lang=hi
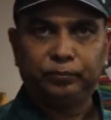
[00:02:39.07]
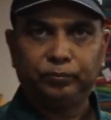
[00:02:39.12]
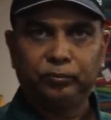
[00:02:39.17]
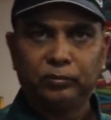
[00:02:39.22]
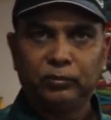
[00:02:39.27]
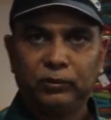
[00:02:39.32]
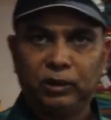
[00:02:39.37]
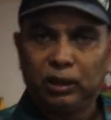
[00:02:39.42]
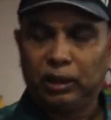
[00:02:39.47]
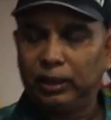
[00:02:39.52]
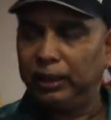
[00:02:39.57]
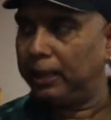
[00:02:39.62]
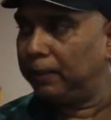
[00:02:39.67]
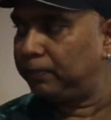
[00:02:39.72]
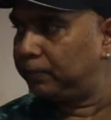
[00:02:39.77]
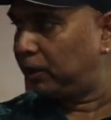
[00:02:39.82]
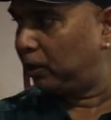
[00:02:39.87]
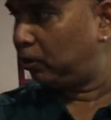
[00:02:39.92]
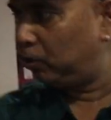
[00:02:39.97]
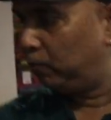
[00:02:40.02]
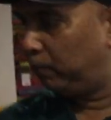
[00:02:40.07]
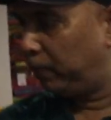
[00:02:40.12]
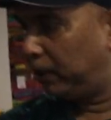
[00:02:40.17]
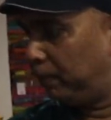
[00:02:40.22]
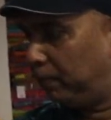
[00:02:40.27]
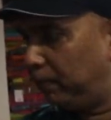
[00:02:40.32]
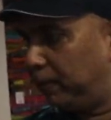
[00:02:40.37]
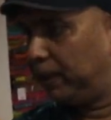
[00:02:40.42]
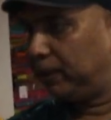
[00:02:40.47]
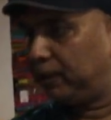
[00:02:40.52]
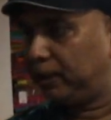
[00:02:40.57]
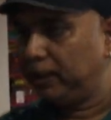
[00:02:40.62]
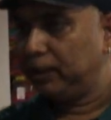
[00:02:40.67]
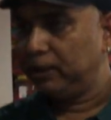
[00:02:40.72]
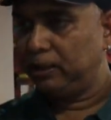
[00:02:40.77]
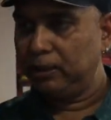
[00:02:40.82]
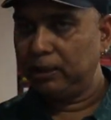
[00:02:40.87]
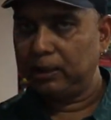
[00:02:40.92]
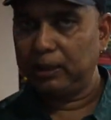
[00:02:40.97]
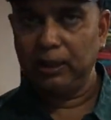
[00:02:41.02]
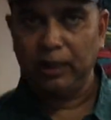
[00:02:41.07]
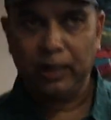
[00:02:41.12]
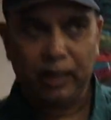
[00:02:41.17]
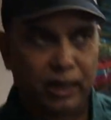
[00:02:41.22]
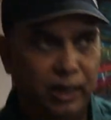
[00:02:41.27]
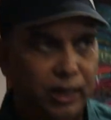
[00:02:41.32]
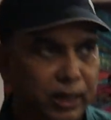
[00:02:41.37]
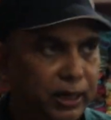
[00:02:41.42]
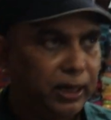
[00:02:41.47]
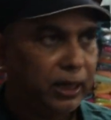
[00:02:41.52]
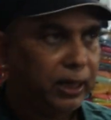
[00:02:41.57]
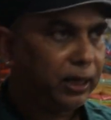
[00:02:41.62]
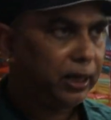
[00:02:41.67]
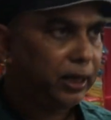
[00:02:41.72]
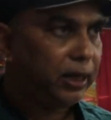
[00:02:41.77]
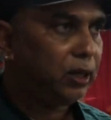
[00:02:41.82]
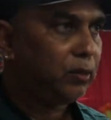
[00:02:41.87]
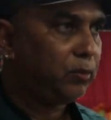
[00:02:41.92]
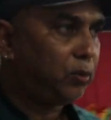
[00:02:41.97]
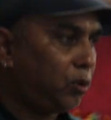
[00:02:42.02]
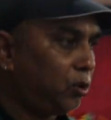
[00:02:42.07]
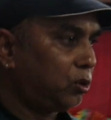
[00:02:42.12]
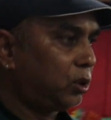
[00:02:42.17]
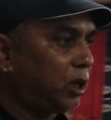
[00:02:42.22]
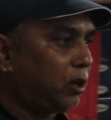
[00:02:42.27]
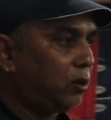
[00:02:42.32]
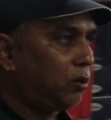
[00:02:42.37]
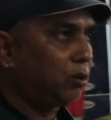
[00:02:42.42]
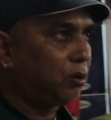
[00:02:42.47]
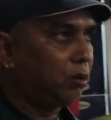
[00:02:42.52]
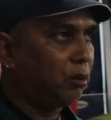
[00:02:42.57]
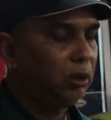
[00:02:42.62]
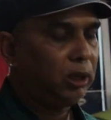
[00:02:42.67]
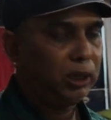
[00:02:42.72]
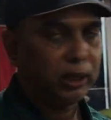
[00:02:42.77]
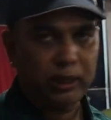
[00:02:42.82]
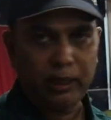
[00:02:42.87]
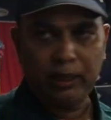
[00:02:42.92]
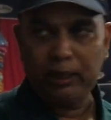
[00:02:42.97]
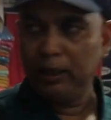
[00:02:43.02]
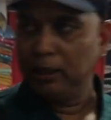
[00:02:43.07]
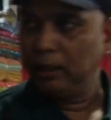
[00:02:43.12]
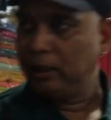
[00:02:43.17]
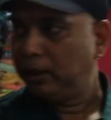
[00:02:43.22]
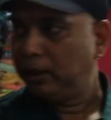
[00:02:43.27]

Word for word: जी ये आप तरुण फेब में तीन चीज की गारंटी है रेट भरोसा और क्वालिटी